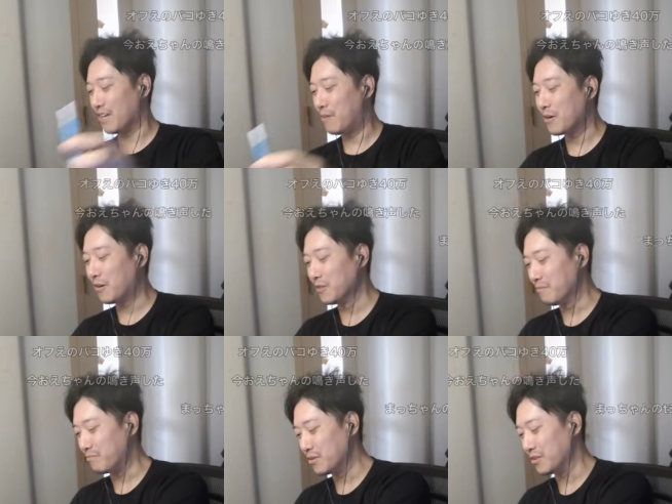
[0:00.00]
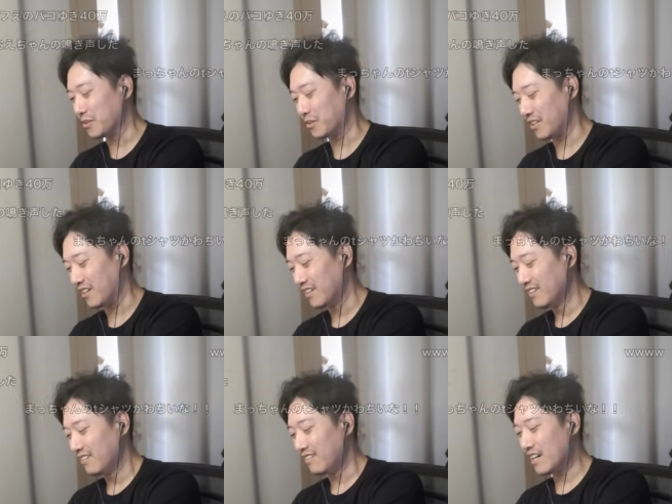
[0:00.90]
タバコのブーの音だよ
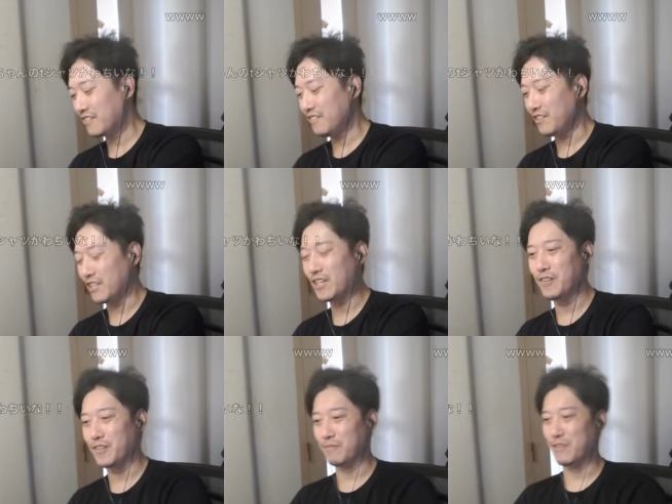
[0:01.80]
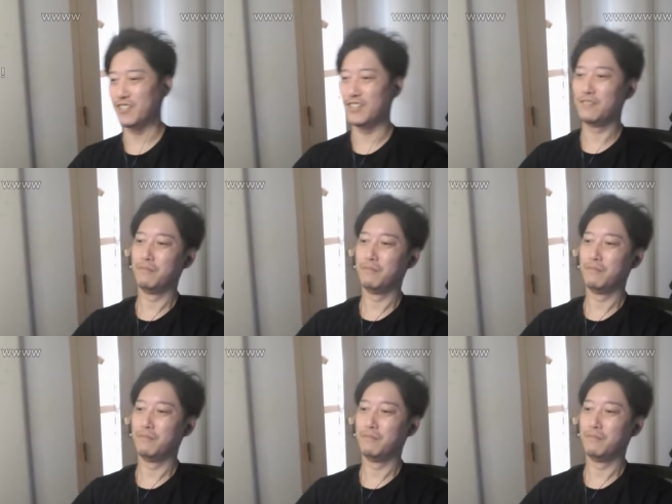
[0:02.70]
楽に生きろよマジで